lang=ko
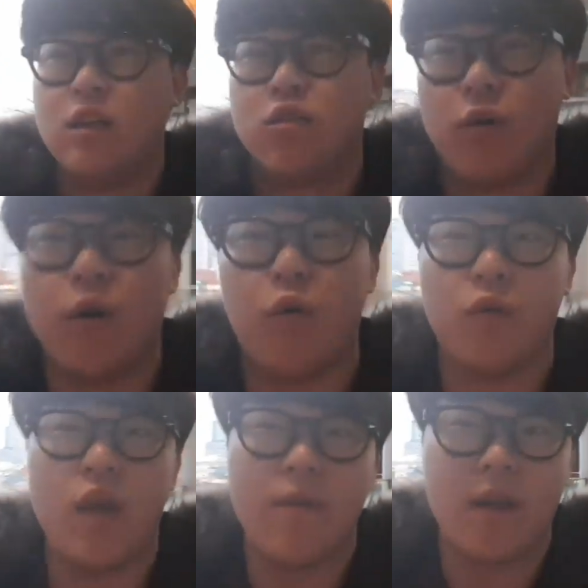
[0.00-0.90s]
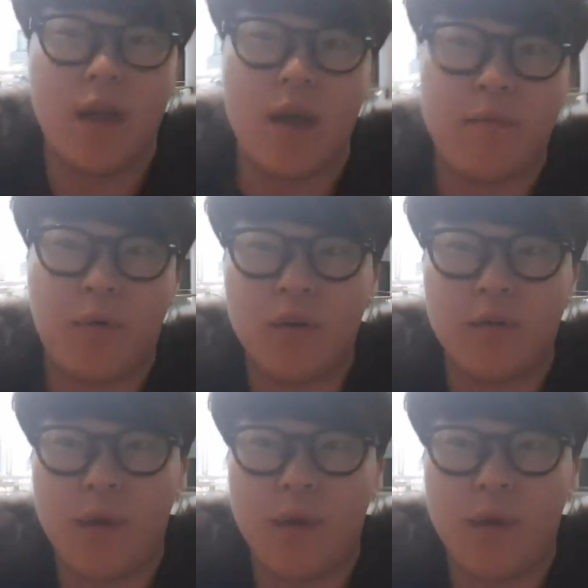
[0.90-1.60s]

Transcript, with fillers: 정말 오대 만에 보는